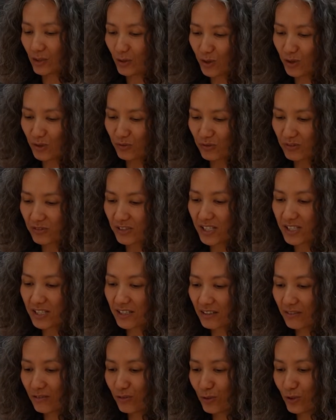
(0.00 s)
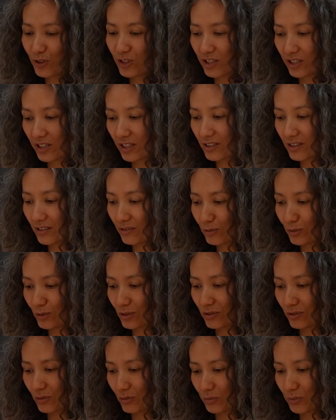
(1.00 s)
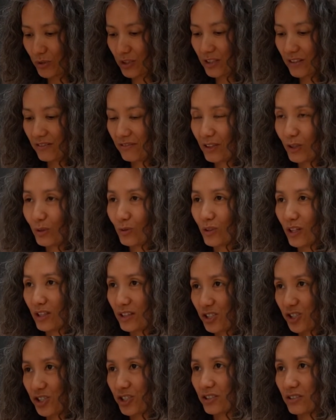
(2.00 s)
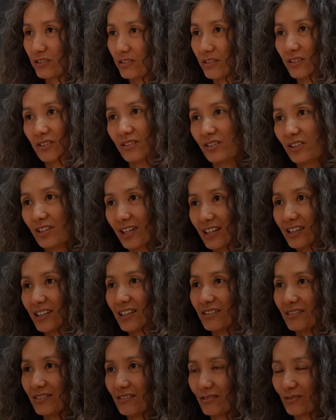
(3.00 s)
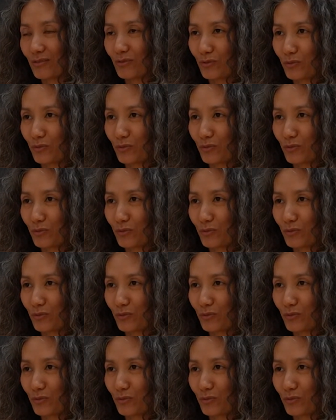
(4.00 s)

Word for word: то, что вы видите на фоне, это вот ну, белая ворона, она же не одна,